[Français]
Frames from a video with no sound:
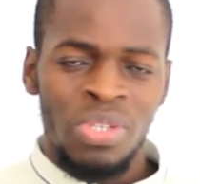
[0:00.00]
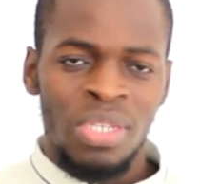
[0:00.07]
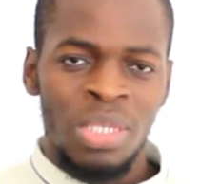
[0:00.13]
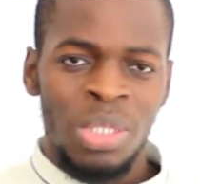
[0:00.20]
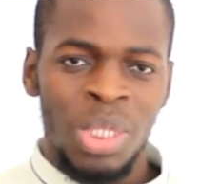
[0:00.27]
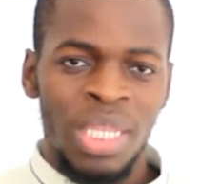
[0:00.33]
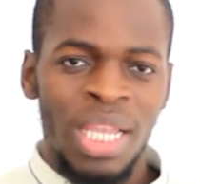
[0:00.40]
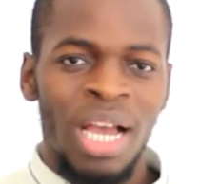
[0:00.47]

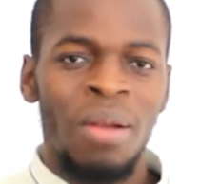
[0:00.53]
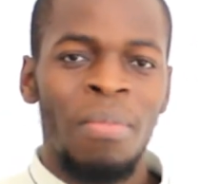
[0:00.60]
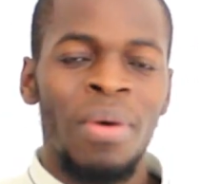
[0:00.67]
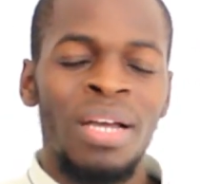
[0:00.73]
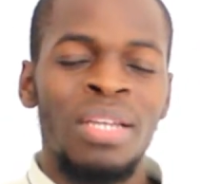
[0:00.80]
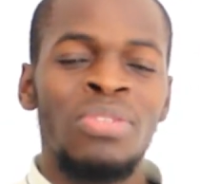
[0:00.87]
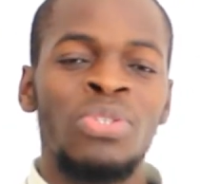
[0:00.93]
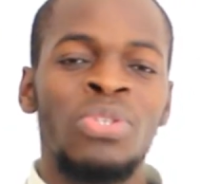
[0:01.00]

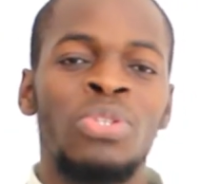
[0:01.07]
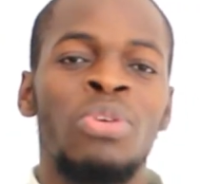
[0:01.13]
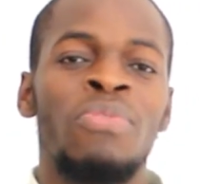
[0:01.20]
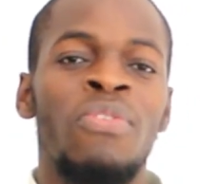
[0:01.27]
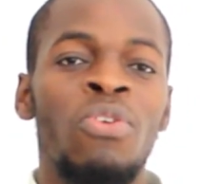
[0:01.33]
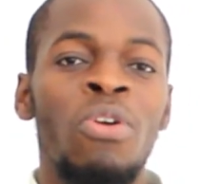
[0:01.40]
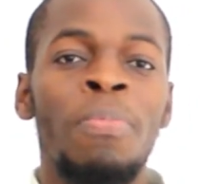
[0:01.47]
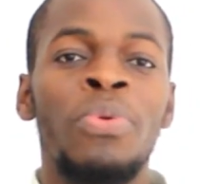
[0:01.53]
généralement ne se
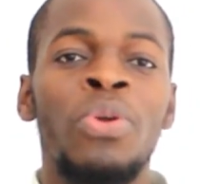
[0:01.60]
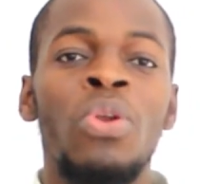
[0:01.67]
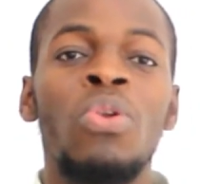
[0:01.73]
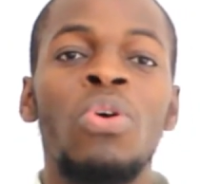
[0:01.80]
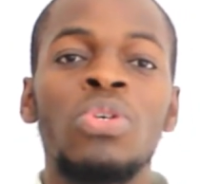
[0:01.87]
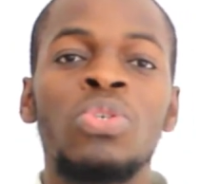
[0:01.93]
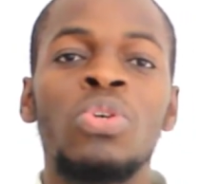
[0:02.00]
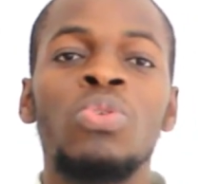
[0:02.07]
développe que
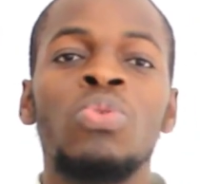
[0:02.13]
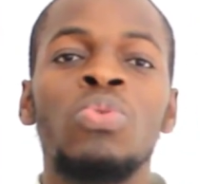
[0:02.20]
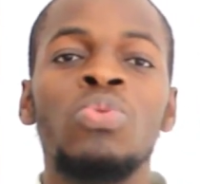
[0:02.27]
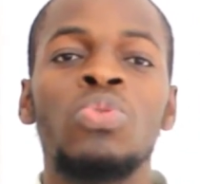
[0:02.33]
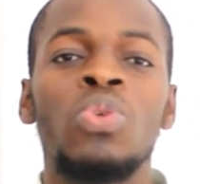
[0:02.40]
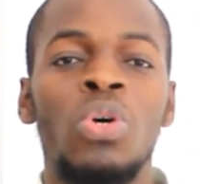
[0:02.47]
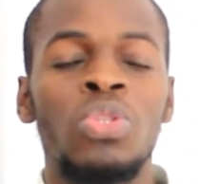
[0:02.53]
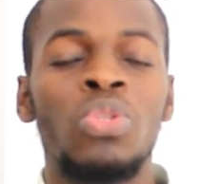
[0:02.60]
lorsque nous
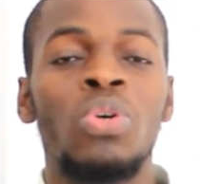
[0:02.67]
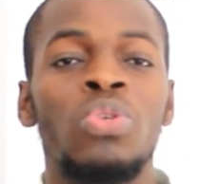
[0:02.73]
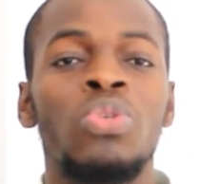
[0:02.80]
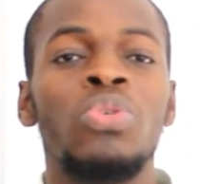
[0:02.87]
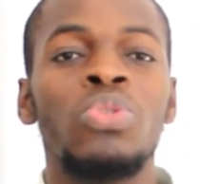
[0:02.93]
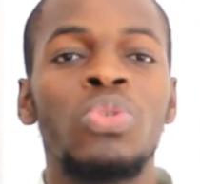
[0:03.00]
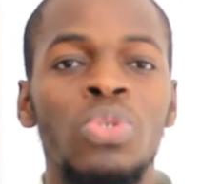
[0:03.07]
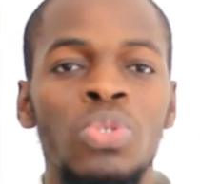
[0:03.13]
sortons de
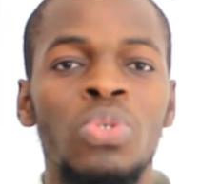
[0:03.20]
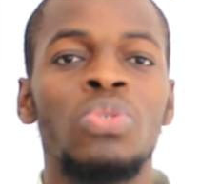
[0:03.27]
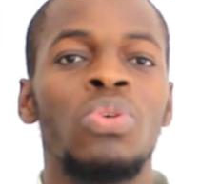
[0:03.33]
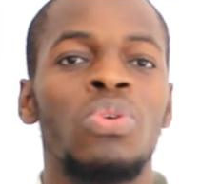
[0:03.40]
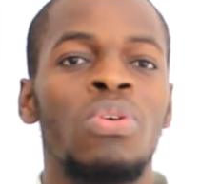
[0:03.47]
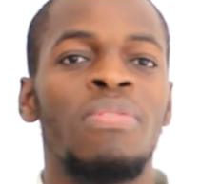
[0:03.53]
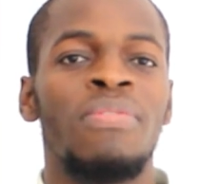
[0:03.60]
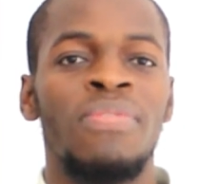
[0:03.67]
notre zone de
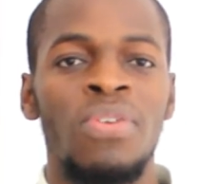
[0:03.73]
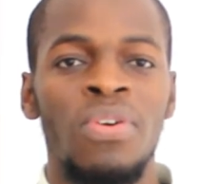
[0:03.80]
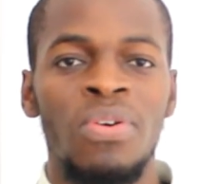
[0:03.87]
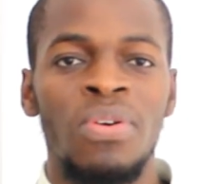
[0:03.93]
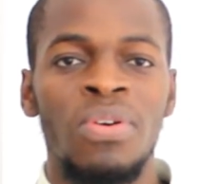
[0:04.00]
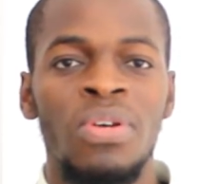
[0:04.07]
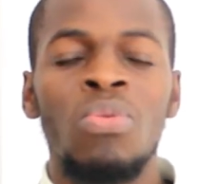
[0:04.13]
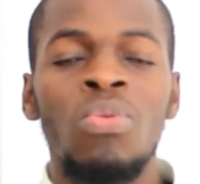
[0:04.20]
confort
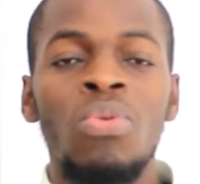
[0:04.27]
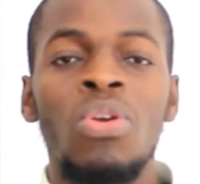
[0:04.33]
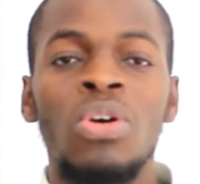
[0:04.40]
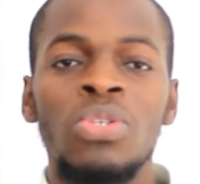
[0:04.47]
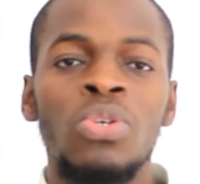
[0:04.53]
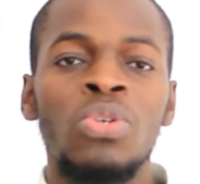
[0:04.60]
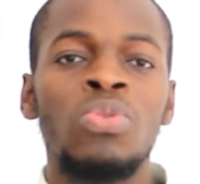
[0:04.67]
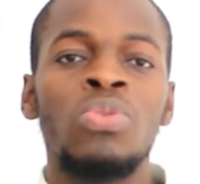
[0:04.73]
ou
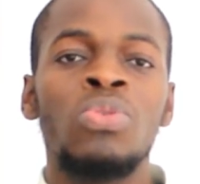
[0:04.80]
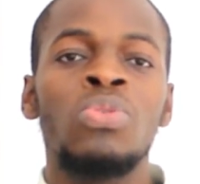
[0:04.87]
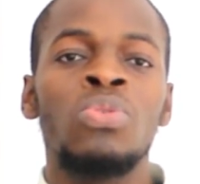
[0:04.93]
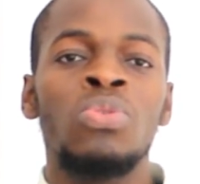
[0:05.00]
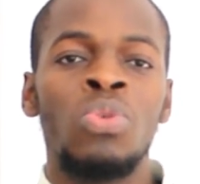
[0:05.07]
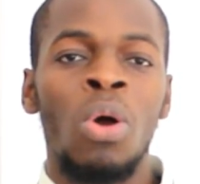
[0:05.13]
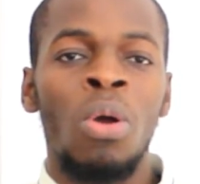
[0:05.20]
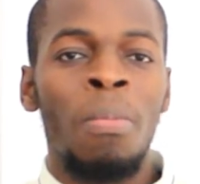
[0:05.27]
lorsque nous
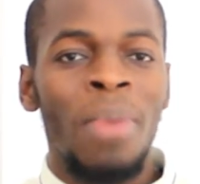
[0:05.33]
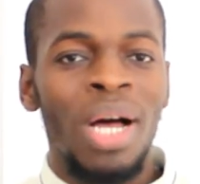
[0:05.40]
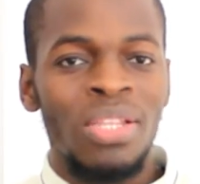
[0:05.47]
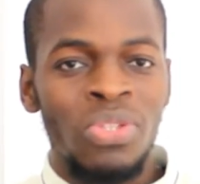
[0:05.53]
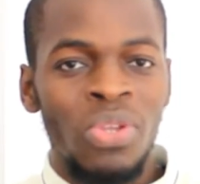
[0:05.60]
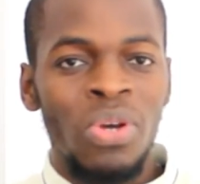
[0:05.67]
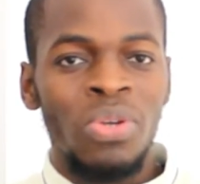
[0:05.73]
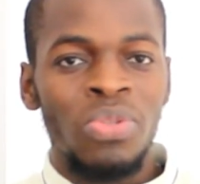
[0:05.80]

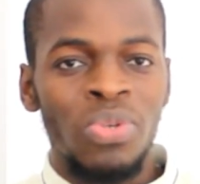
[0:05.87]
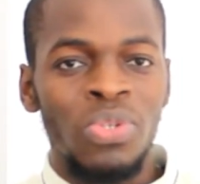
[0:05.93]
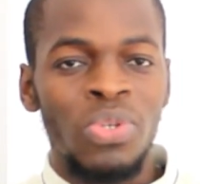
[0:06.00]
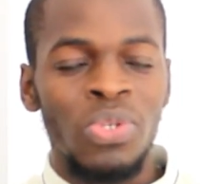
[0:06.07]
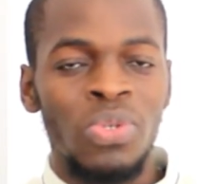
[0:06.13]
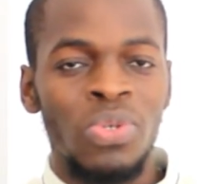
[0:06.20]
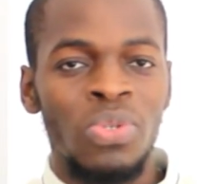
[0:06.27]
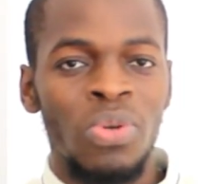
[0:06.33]
augmentons notre
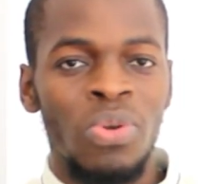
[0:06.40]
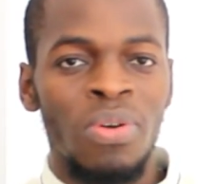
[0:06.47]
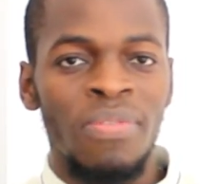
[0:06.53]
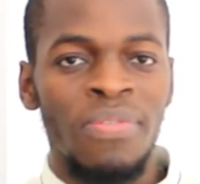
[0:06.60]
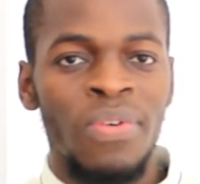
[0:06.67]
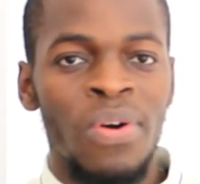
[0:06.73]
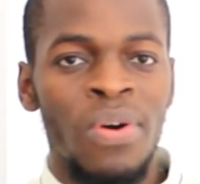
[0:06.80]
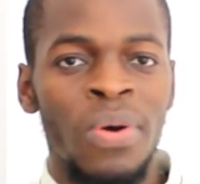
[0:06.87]
zone de
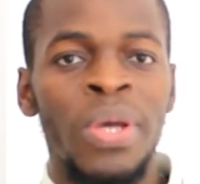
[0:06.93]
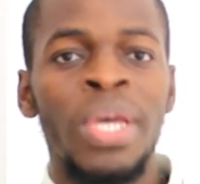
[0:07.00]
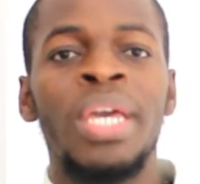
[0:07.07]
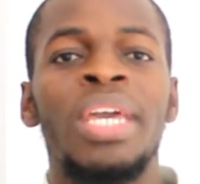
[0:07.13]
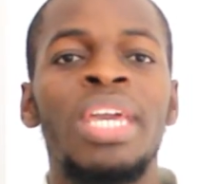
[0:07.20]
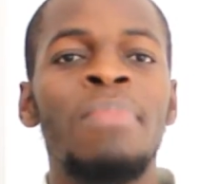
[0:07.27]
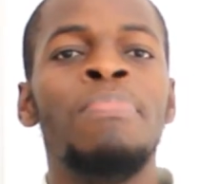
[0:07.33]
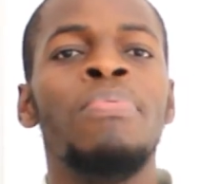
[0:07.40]
confort.
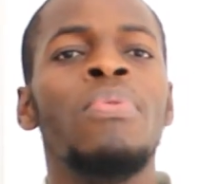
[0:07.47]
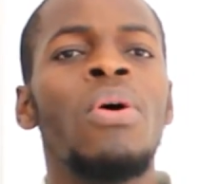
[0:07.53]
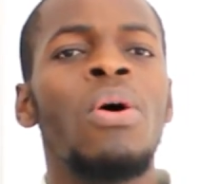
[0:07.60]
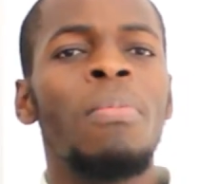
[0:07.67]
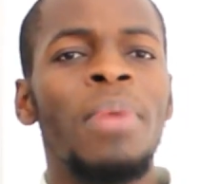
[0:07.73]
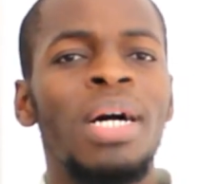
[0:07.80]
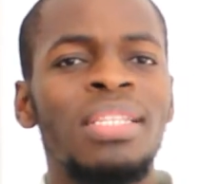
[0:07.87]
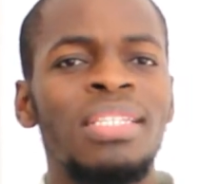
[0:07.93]
Et pour
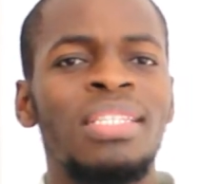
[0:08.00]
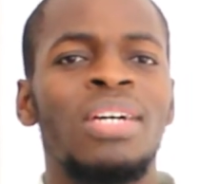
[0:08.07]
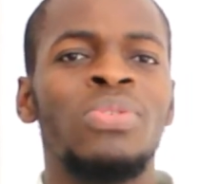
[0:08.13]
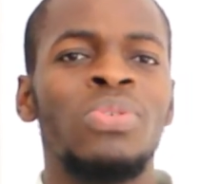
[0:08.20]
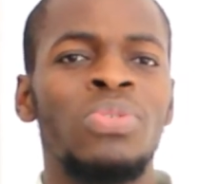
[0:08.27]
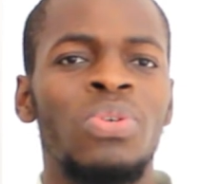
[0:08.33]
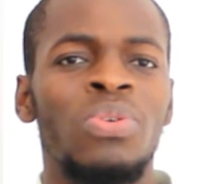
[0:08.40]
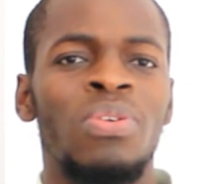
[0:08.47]
augmenter ta zone
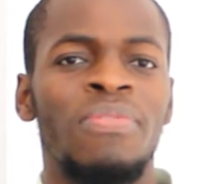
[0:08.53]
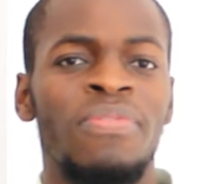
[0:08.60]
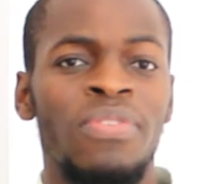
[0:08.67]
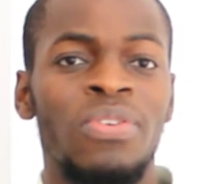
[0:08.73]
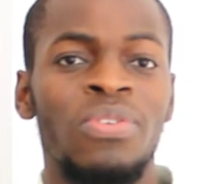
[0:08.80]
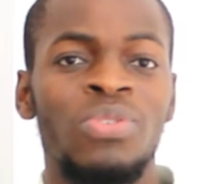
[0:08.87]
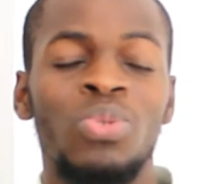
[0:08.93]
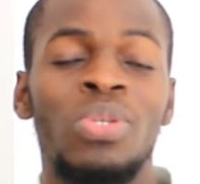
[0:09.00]
de
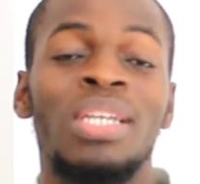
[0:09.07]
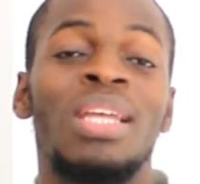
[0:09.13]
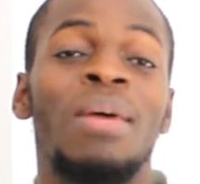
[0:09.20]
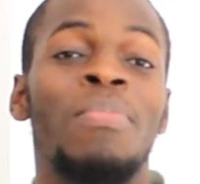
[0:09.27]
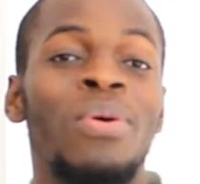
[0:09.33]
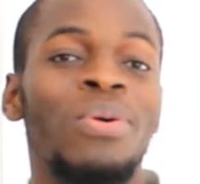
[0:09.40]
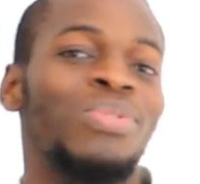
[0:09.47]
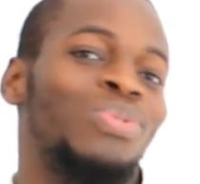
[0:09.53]
confort, tu dois
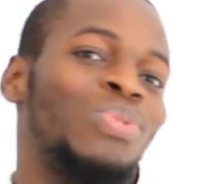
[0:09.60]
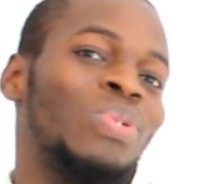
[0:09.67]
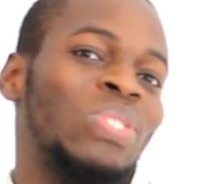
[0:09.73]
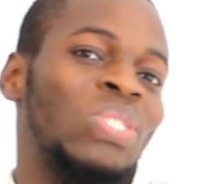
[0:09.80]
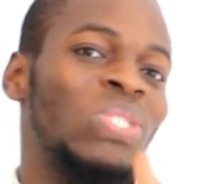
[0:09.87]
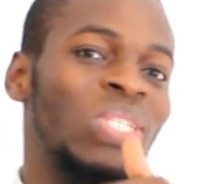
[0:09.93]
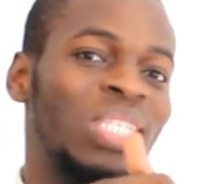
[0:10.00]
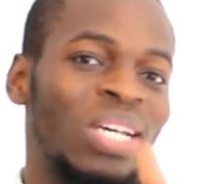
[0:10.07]
d'abord
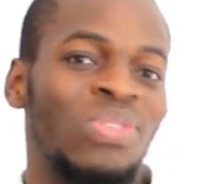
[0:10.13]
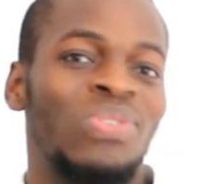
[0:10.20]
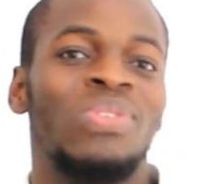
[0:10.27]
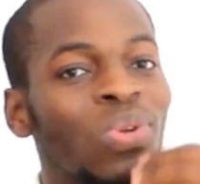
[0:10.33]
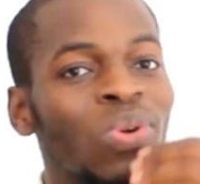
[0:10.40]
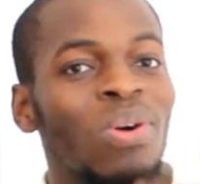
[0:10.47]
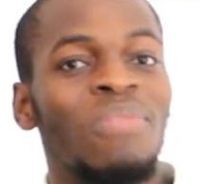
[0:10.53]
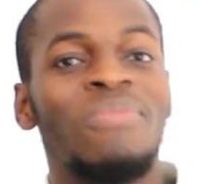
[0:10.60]
sortir de ta zone de
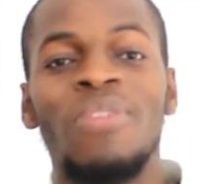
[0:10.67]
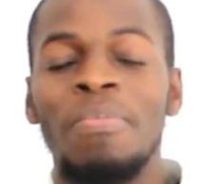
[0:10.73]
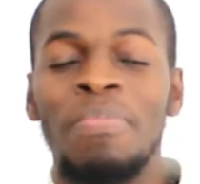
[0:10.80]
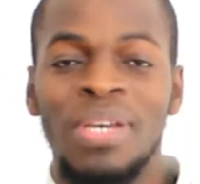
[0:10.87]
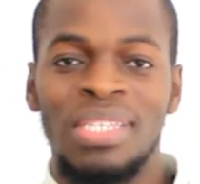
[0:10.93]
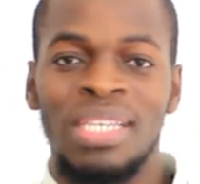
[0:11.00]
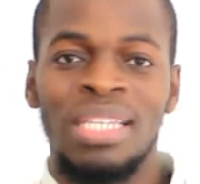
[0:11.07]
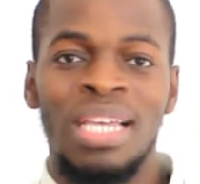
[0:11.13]
confort
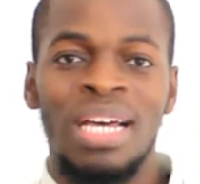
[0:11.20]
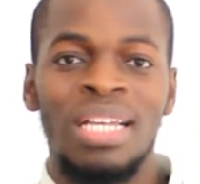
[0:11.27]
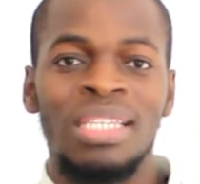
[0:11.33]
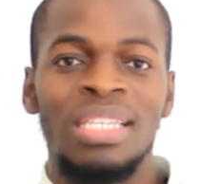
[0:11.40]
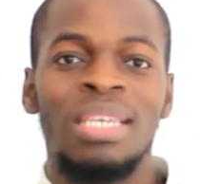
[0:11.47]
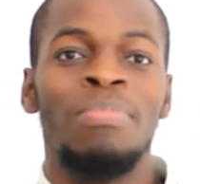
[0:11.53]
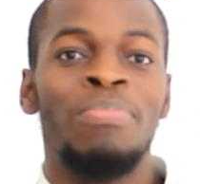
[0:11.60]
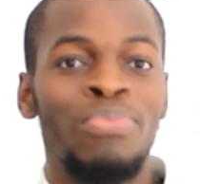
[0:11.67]
précédente
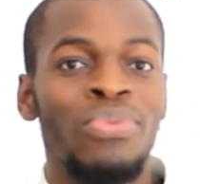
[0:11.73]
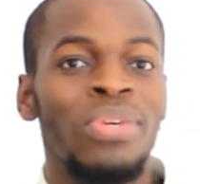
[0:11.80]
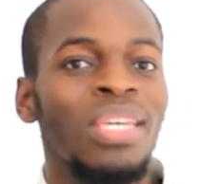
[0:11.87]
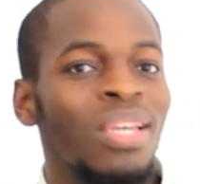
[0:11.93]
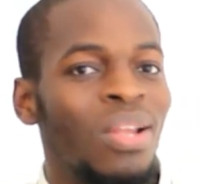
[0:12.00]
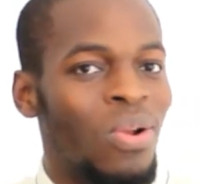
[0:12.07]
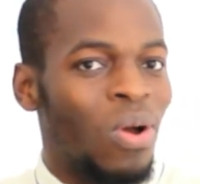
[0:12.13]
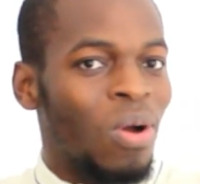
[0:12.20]
et puis
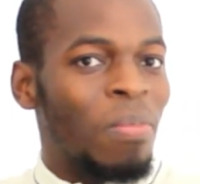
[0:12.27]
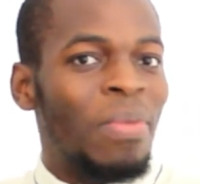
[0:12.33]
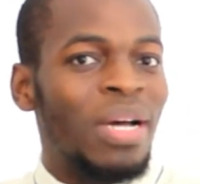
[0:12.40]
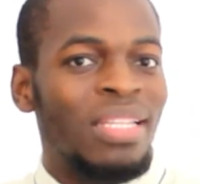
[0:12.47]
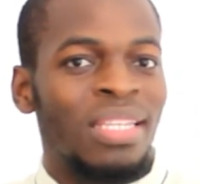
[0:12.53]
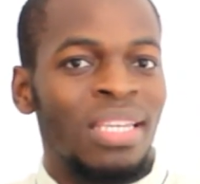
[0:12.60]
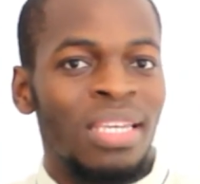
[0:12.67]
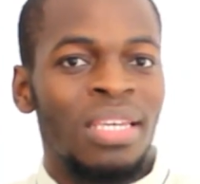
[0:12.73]

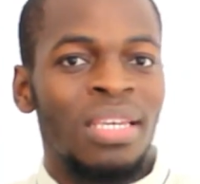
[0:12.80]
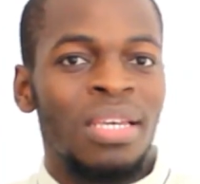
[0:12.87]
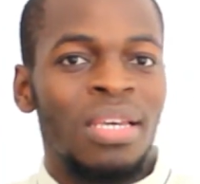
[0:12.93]
l'augmenter